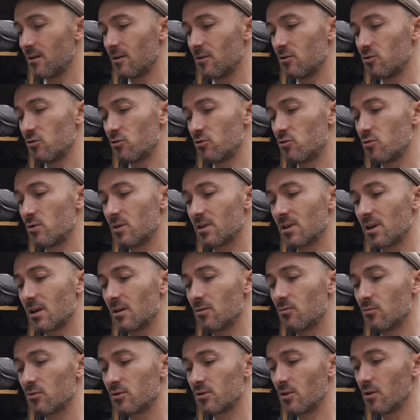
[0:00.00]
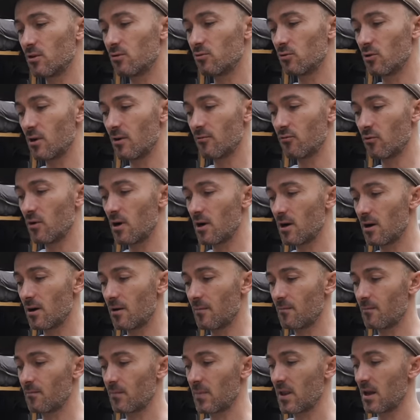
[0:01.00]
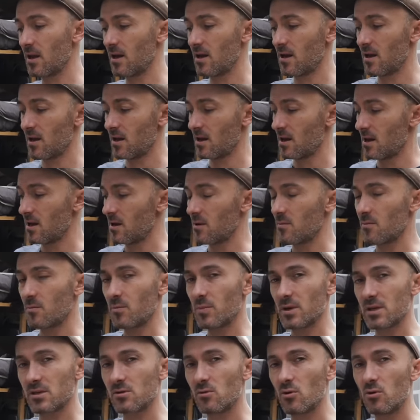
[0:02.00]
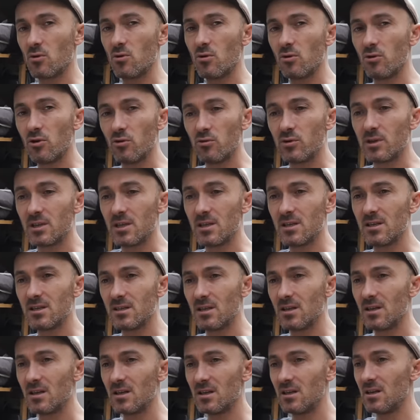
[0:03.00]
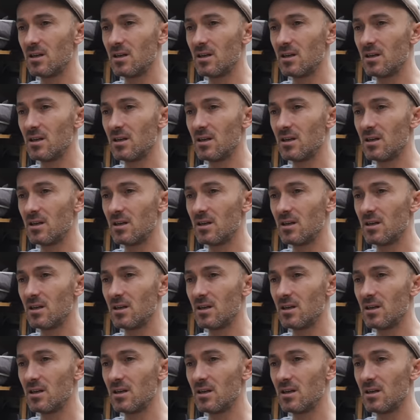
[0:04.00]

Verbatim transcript: Je suis très content de l'avoir parce qu'au lieu d'utiliser